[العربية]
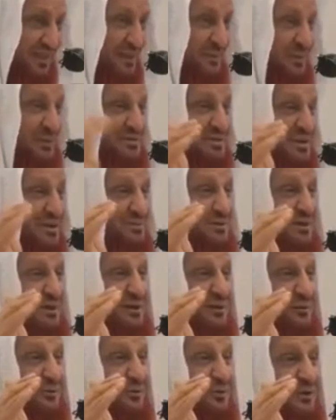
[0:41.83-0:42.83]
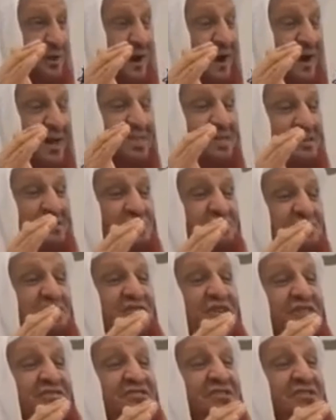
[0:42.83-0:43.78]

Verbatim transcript: ابن تيميه يقول هذه صفه